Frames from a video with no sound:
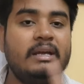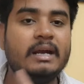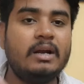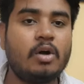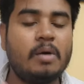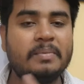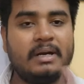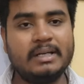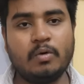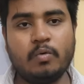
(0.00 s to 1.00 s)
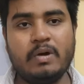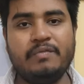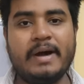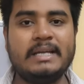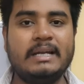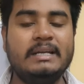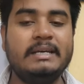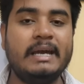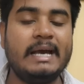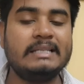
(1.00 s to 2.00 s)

ये ड्रॉप करके कोई फायदा नहीं है